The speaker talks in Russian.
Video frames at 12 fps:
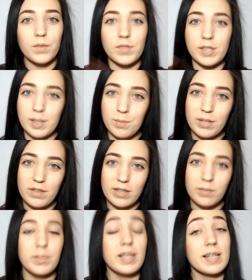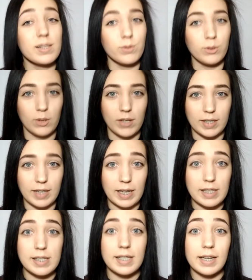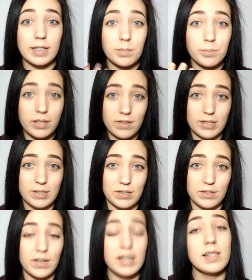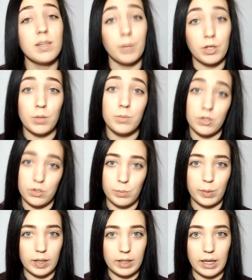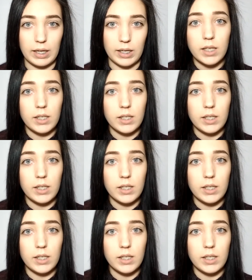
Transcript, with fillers: Всем привет, меня зовут Оля Грейс, я рада приветствовать вас на моем YouTube-канале.